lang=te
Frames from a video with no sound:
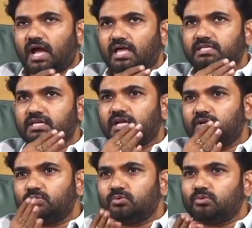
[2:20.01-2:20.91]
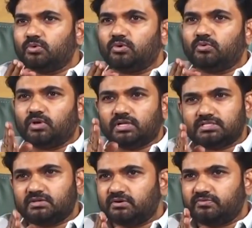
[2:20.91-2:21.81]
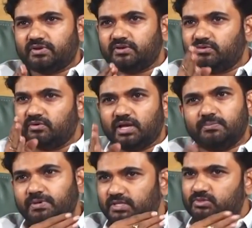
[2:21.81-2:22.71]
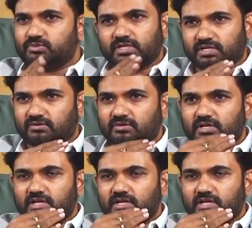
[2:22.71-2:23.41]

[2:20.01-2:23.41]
అది ఏ టూకో వన్ సెవెంటీ ఫైవ్కో అయిపోయేది షూటింగ్